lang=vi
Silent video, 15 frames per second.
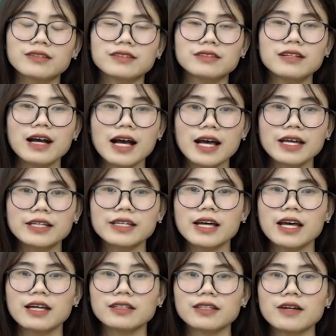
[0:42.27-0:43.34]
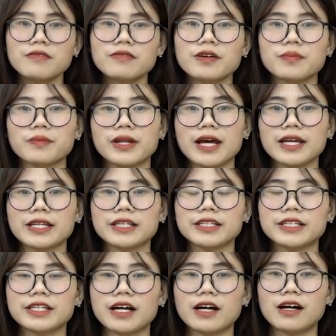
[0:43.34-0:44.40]
thứ hai tác phẩm này
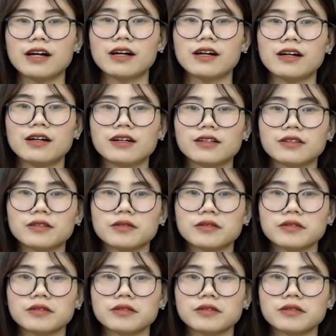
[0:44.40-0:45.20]
uh,